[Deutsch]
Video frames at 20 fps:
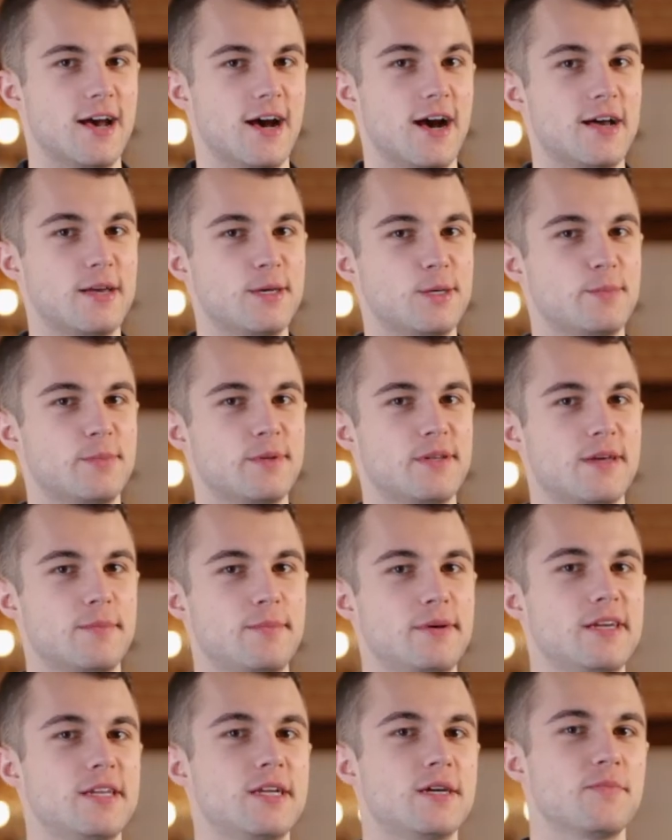Hi, ich bin der
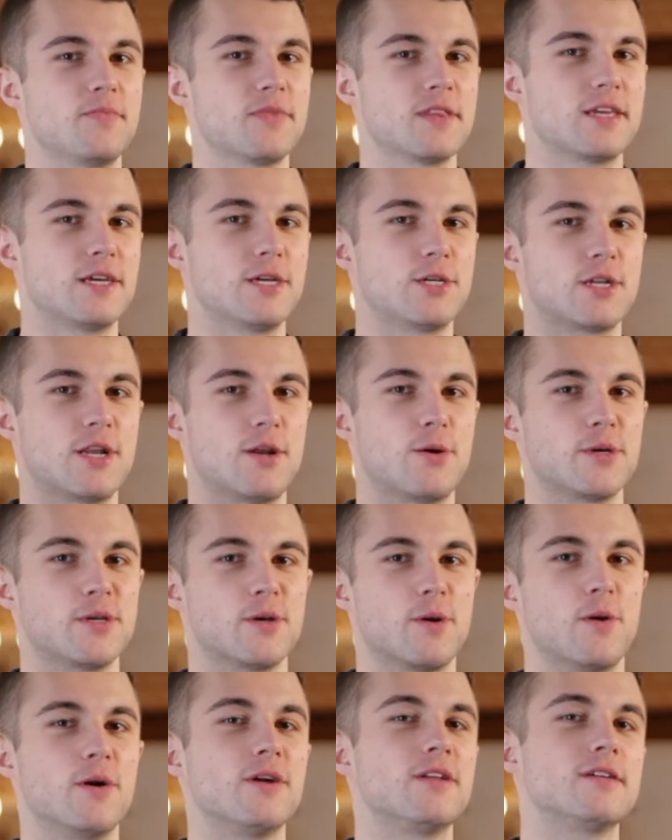Peter. Ich stelle
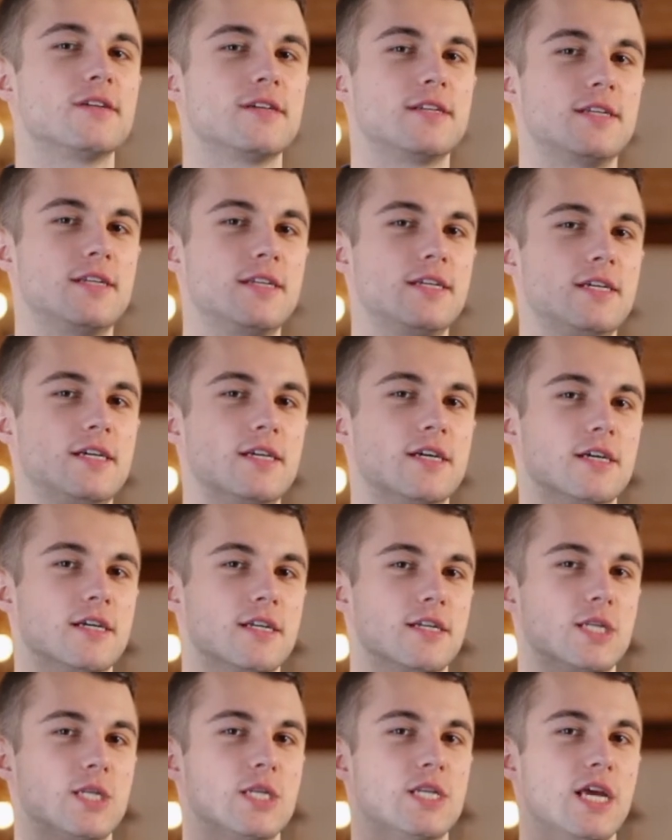euch heute die
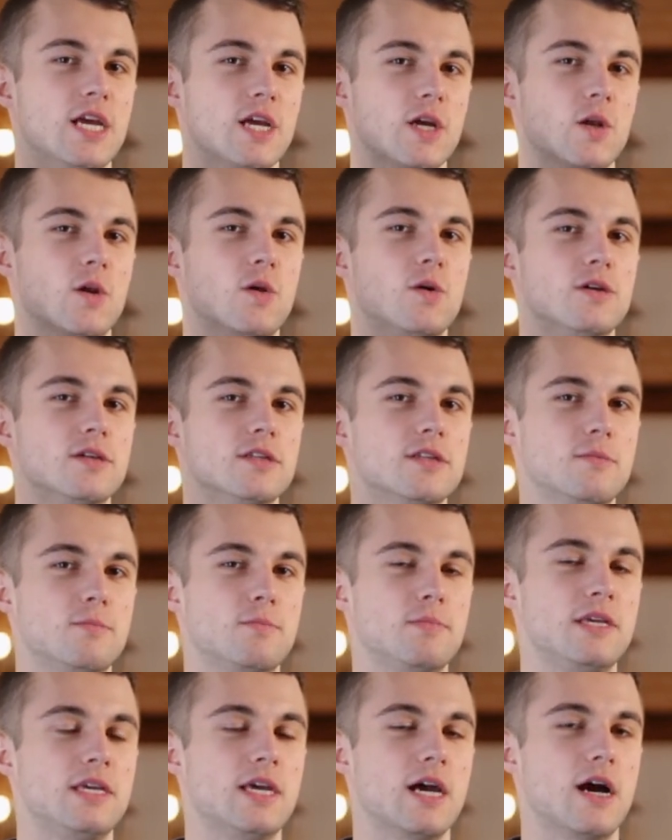Deckenleuchte
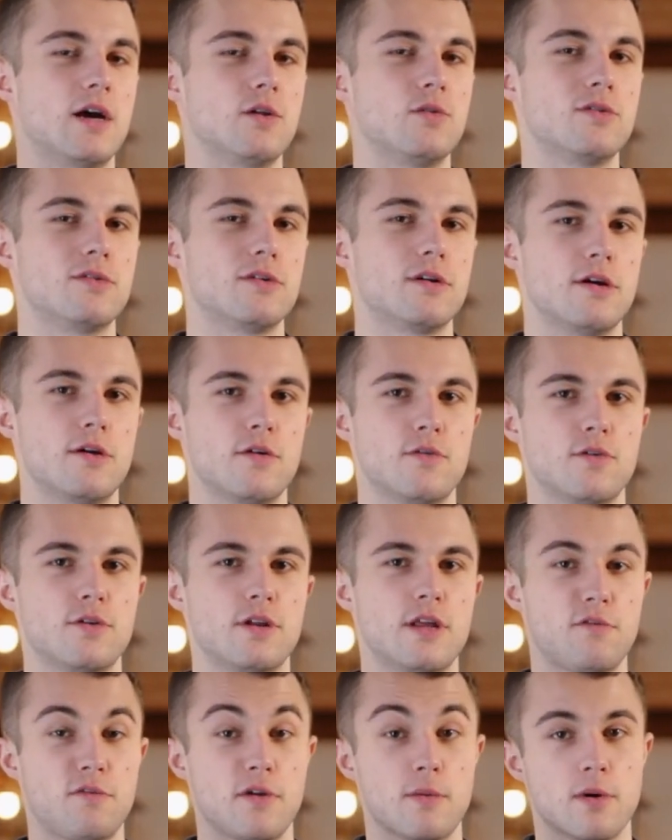Piano von
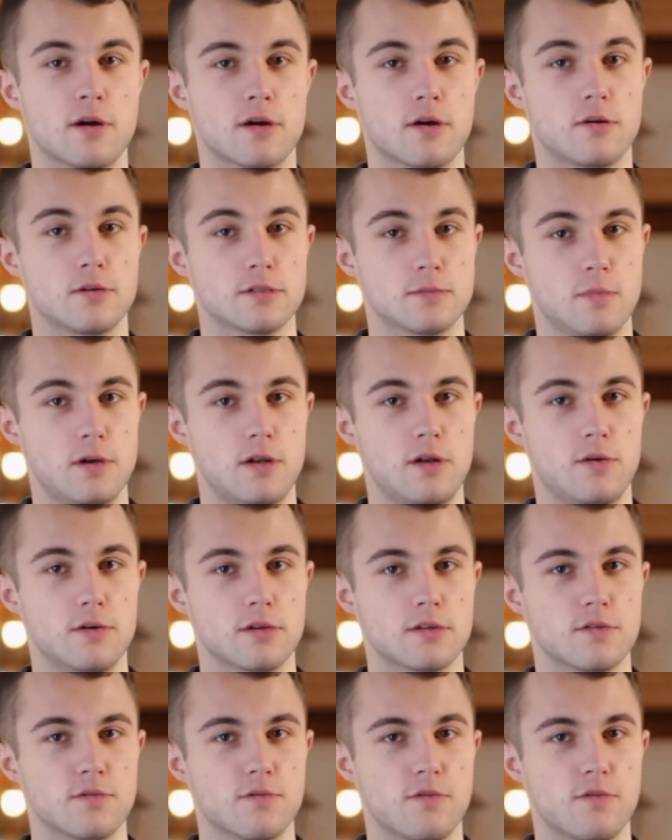der Firma Crossmann Leuchten